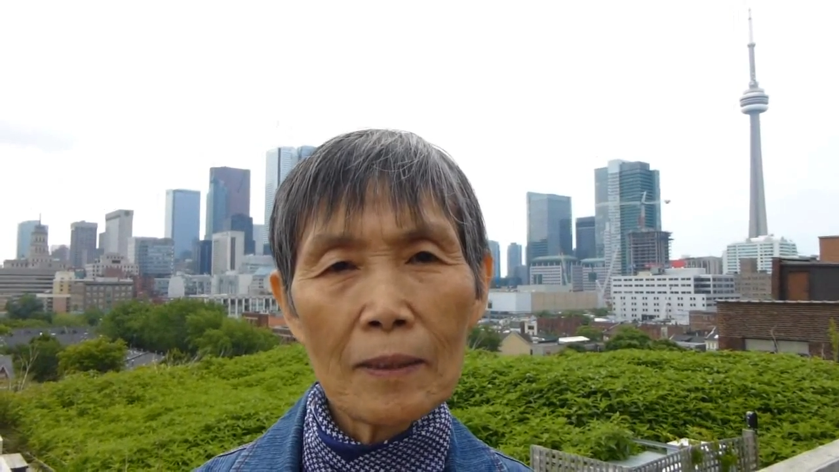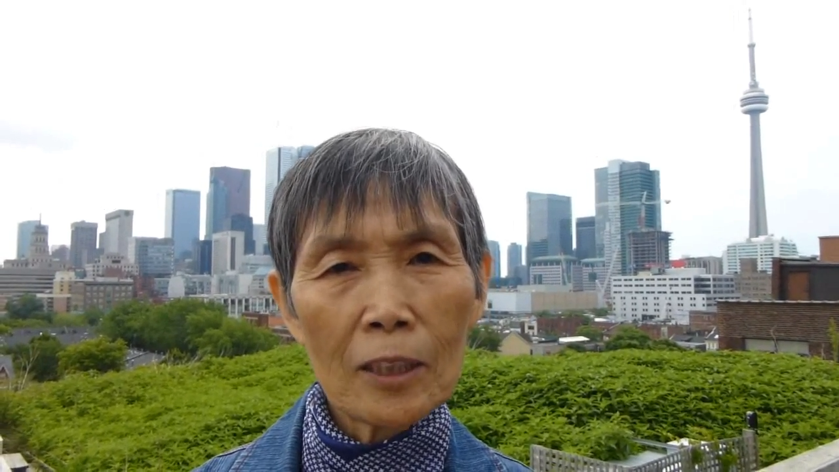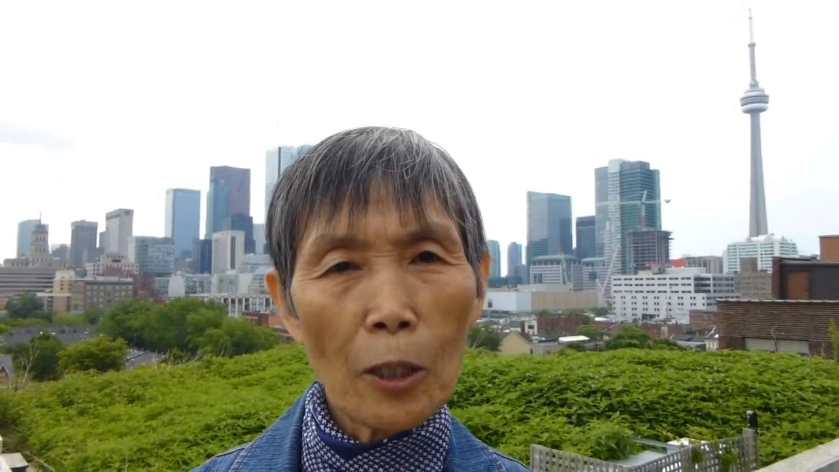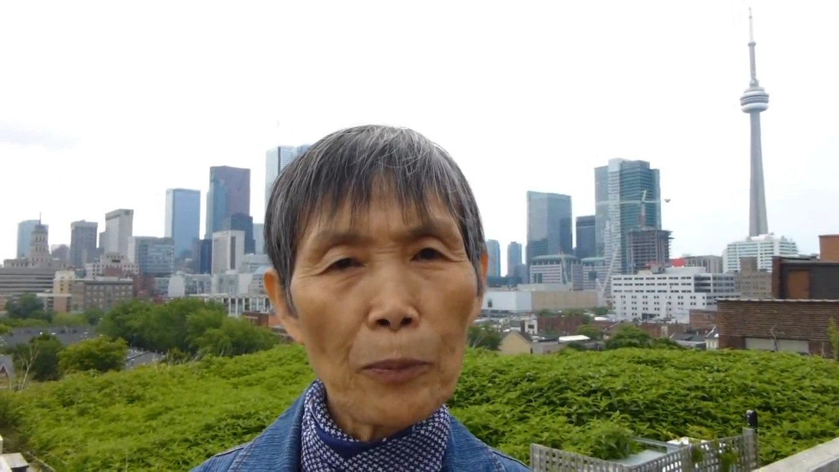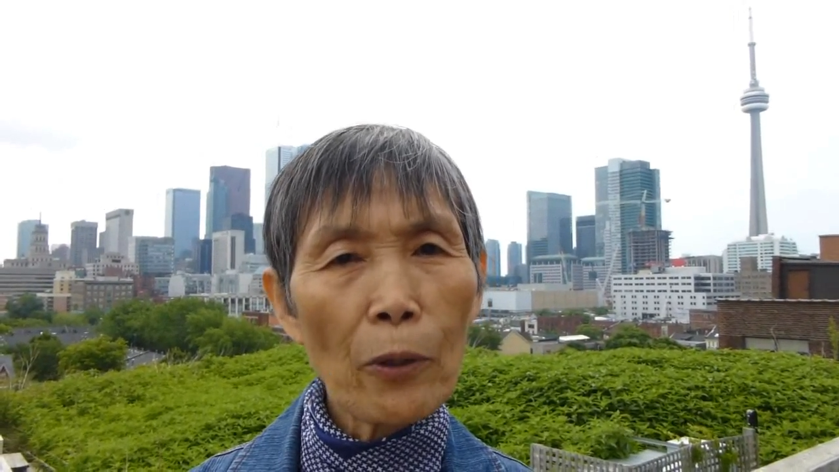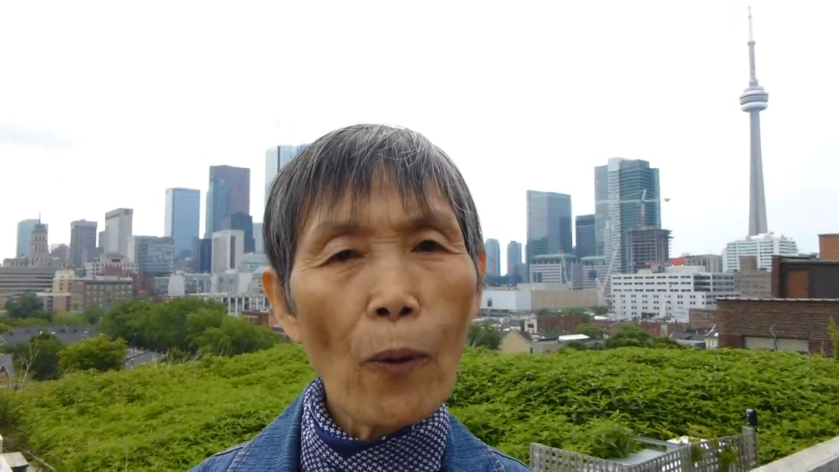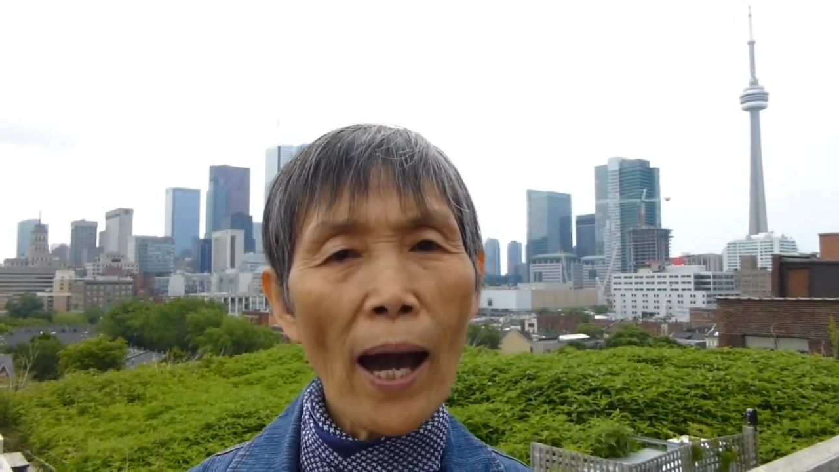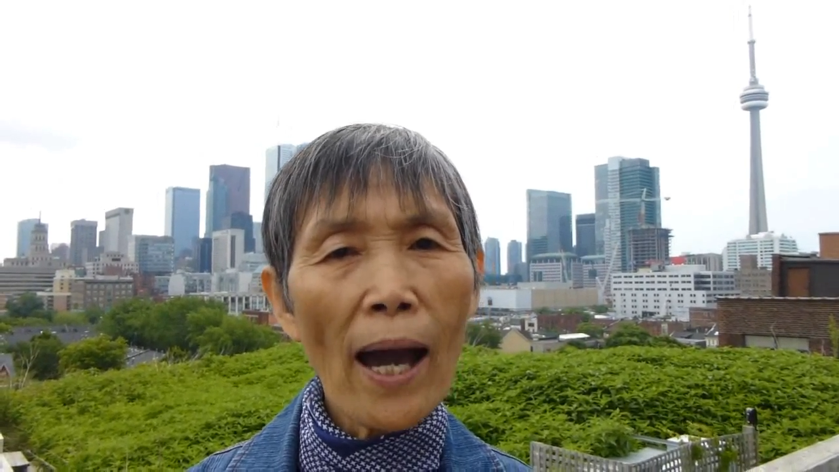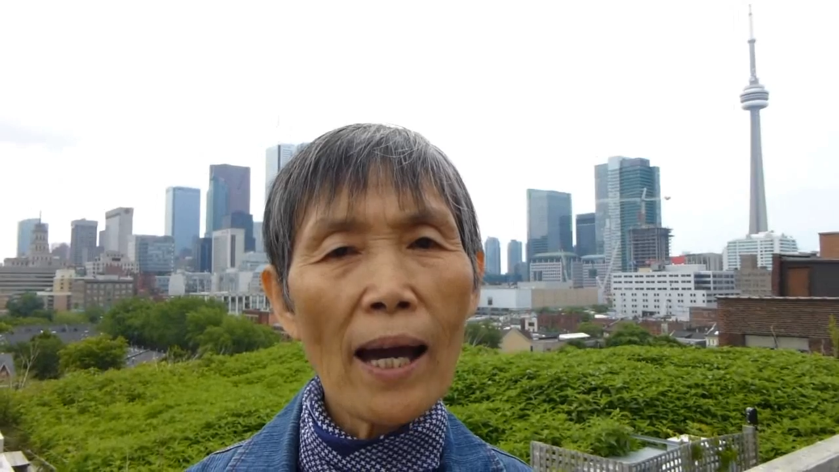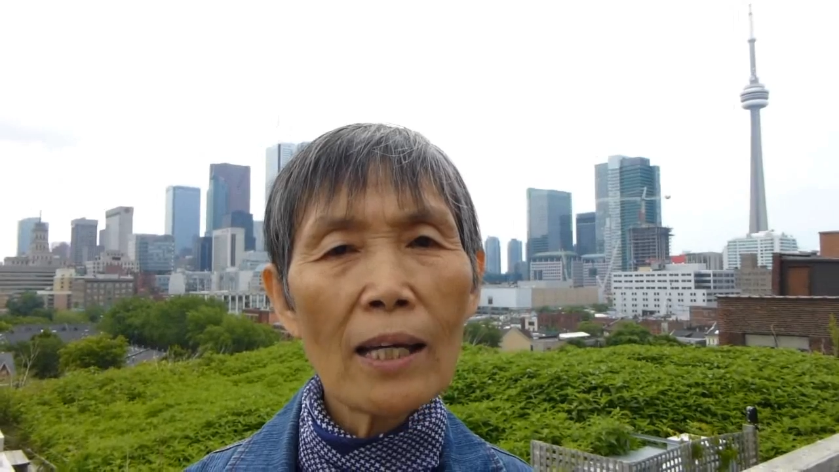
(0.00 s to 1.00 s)
陈明
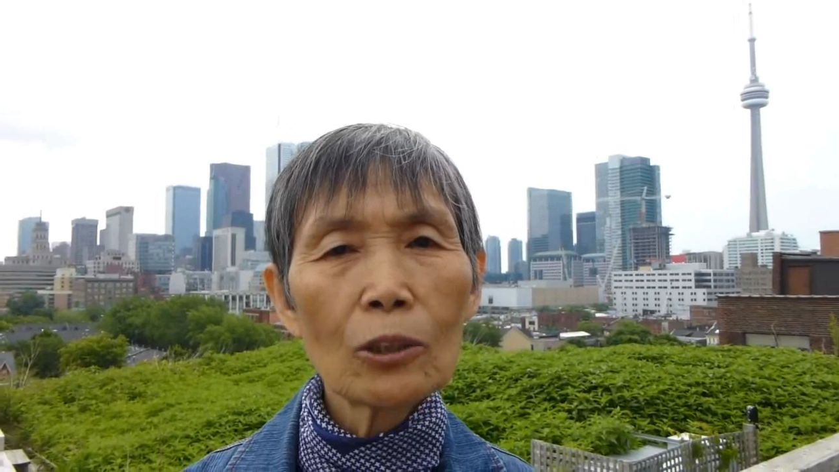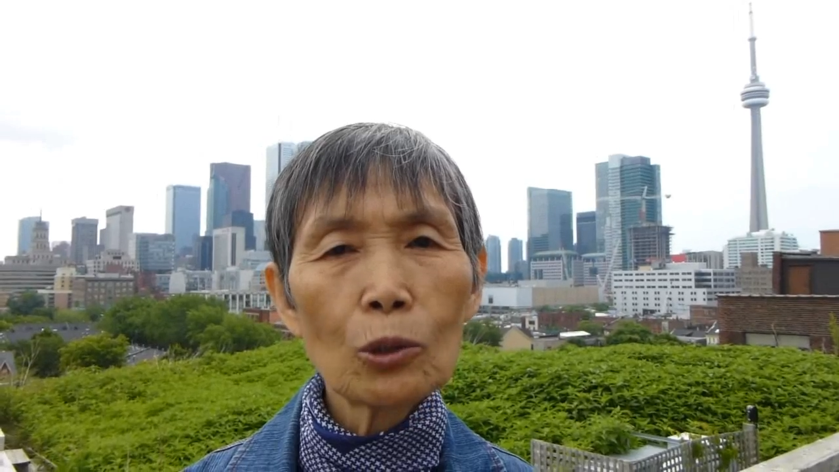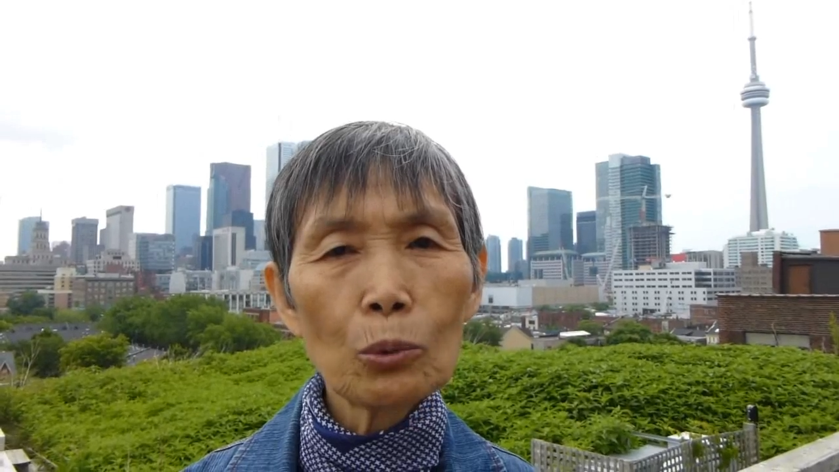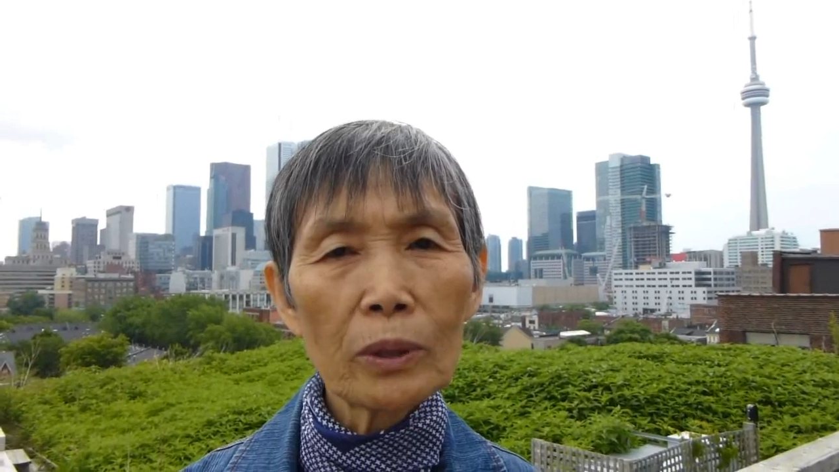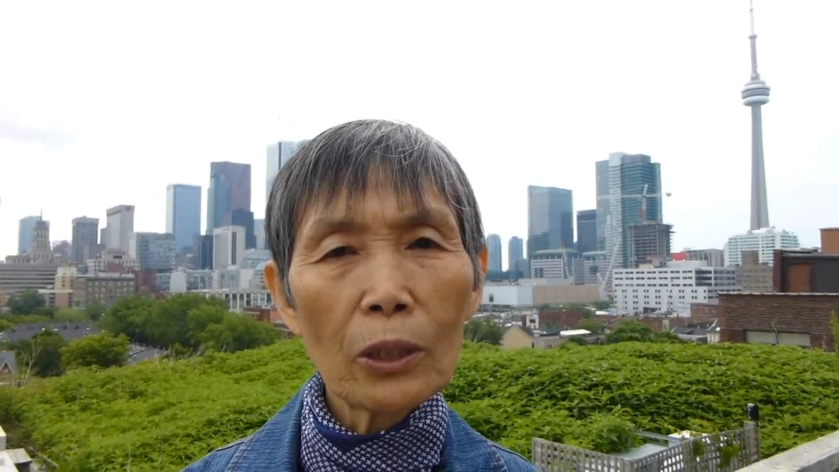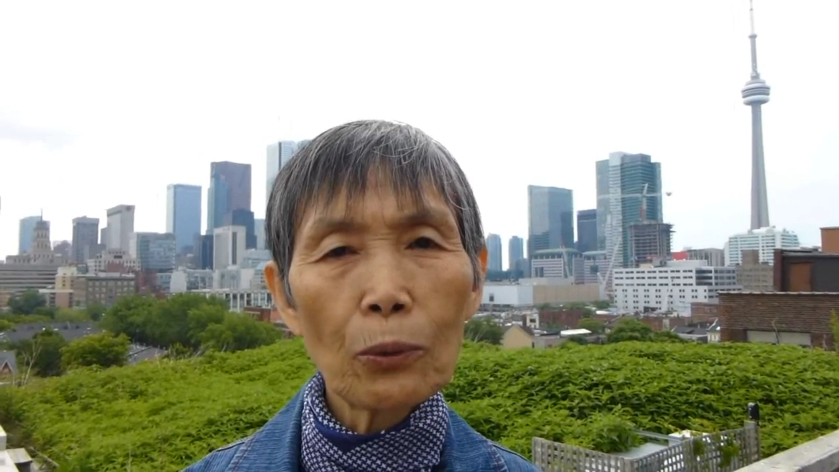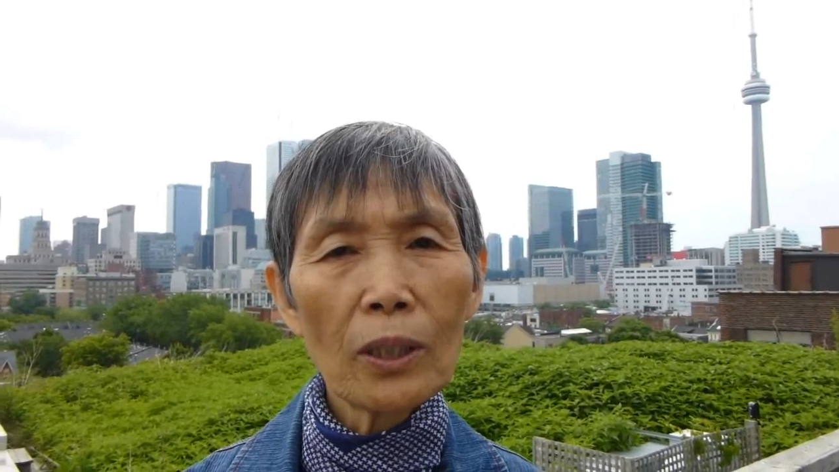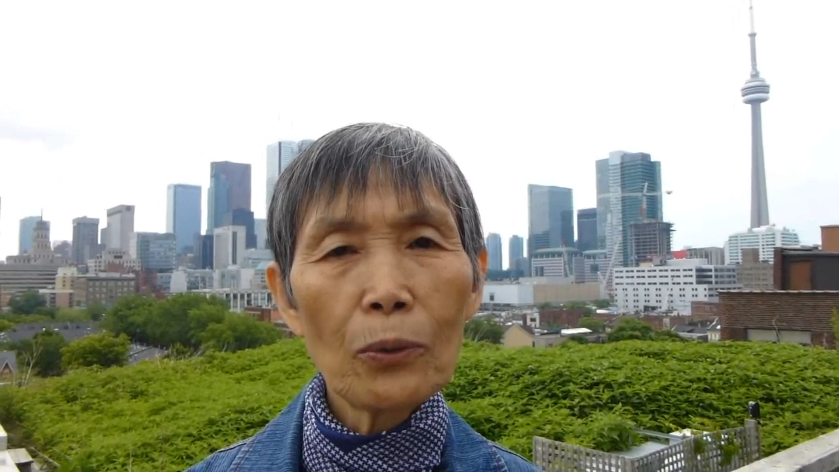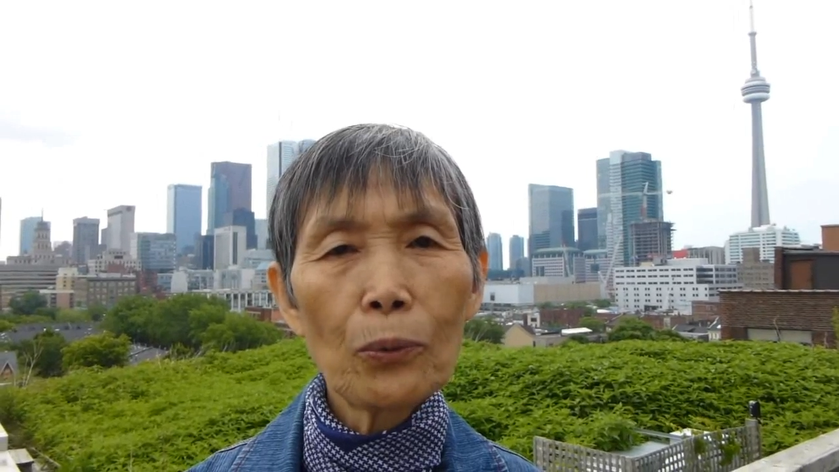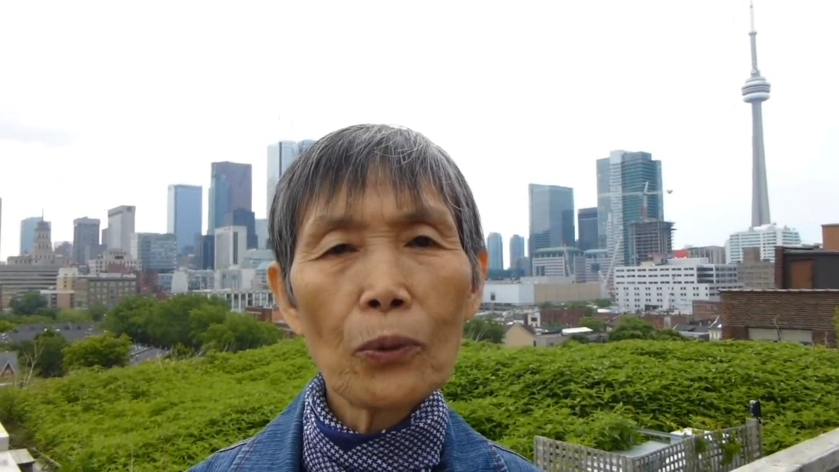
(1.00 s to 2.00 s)
华，住在多
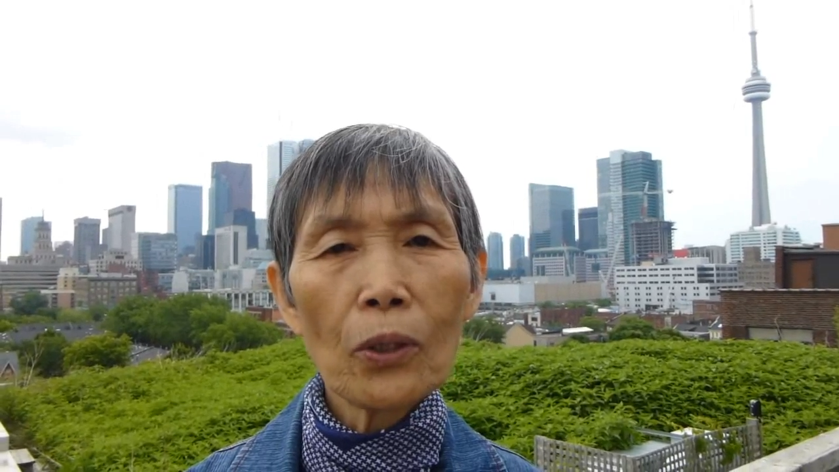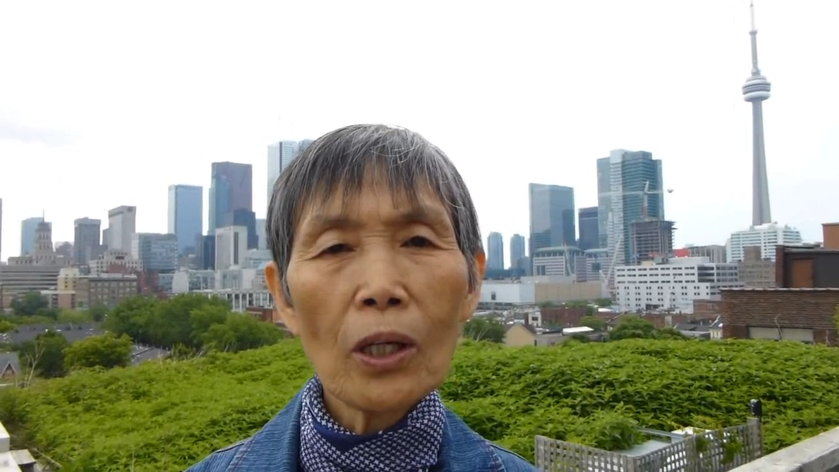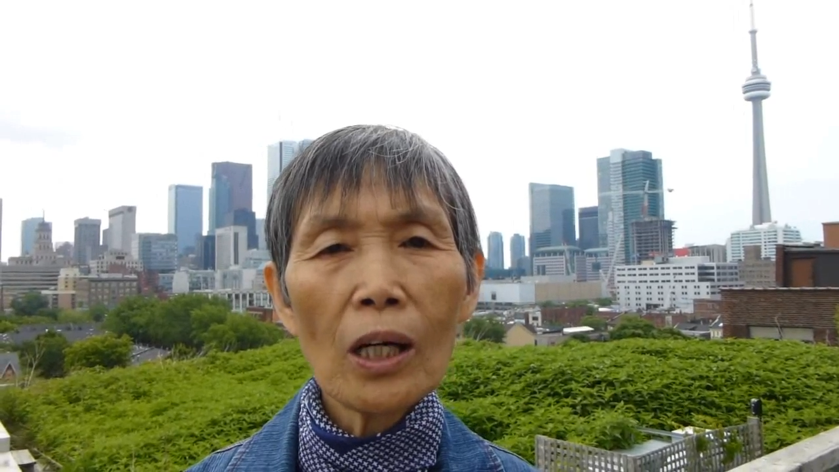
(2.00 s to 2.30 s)
伦多。